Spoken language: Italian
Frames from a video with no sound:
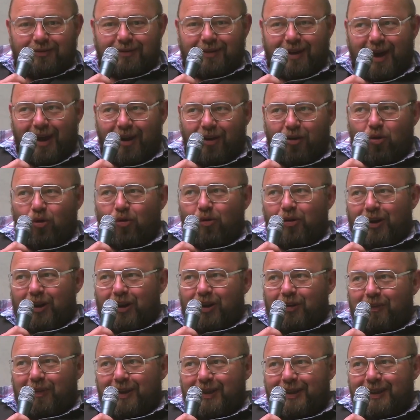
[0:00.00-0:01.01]

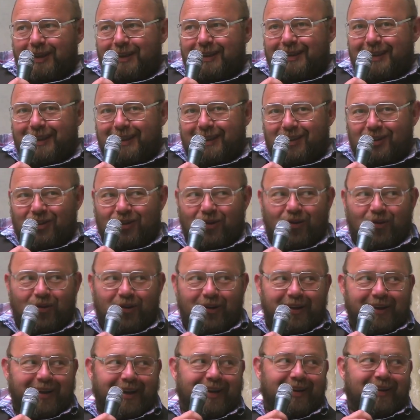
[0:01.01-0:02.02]

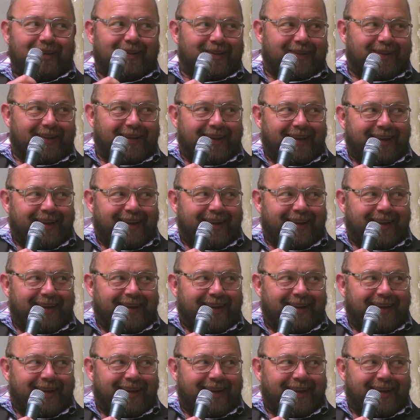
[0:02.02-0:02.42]
Algoritmitizzazione del,